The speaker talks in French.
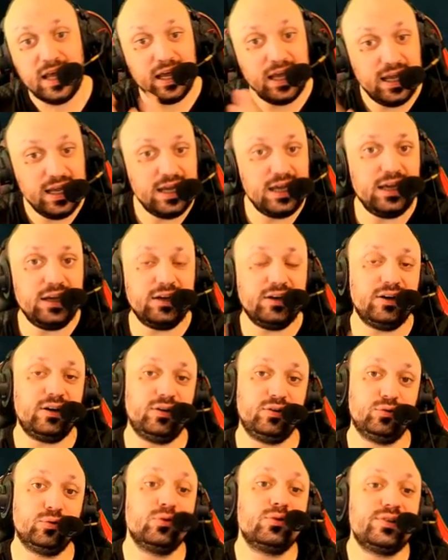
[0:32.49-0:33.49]
Et euh,
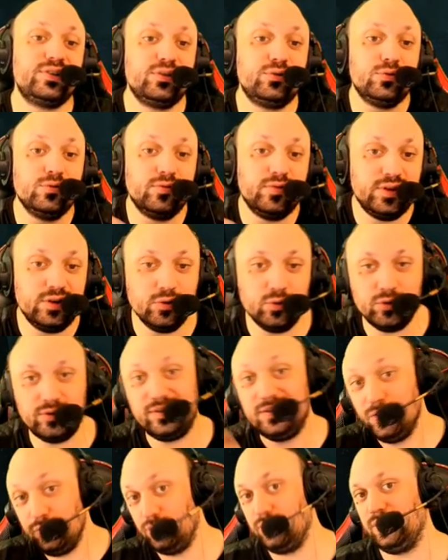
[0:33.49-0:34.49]
donc c'est une vidéo
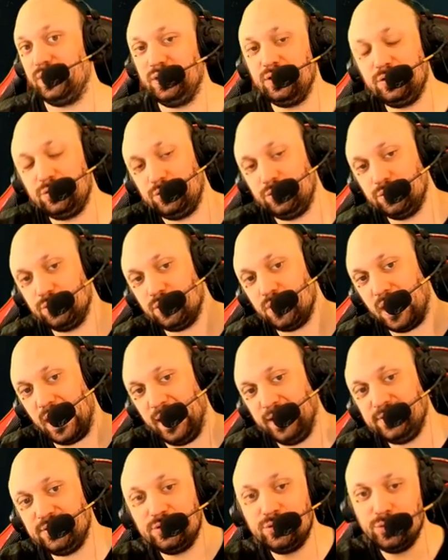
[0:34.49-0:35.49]
théorie sur
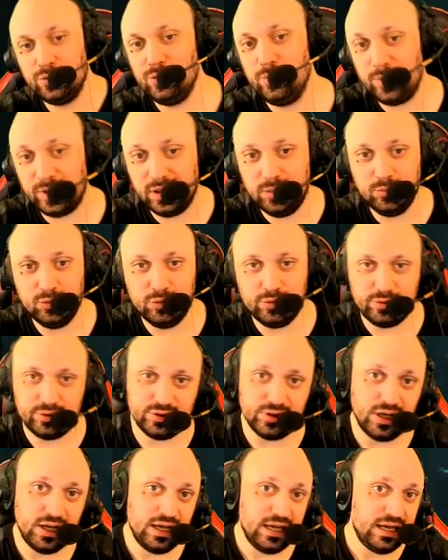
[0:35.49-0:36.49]
est-ce que le Primus